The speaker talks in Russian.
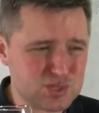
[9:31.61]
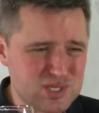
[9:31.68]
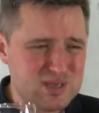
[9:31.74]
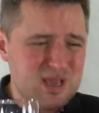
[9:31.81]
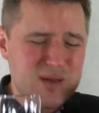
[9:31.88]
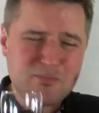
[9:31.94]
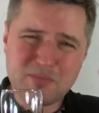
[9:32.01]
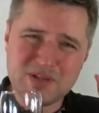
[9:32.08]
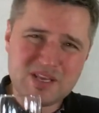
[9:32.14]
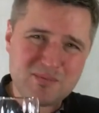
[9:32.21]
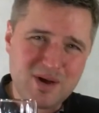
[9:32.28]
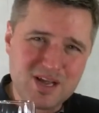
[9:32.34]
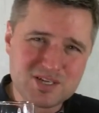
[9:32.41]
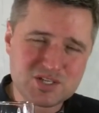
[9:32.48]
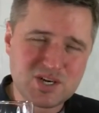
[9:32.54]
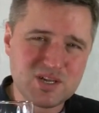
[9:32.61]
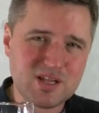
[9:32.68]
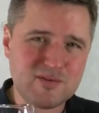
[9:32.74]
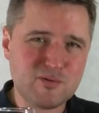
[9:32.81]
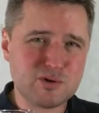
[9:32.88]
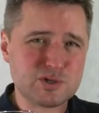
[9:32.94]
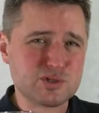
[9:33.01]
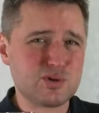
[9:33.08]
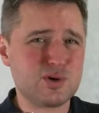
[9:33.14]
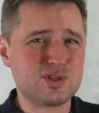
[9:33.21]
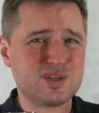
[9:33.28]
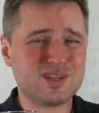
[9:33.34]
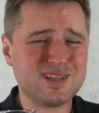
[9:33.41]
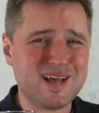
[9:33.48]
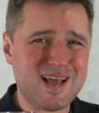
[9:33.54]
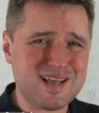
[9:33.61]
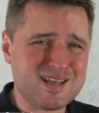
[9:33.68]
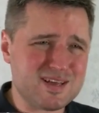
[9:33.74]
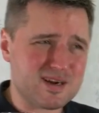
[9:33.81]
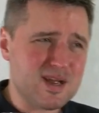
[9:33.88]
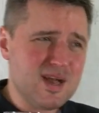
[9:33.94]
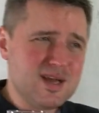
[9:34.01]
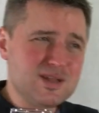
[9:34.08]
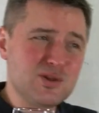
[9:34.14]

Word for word: Ты понимаешь головой, что это лагерь,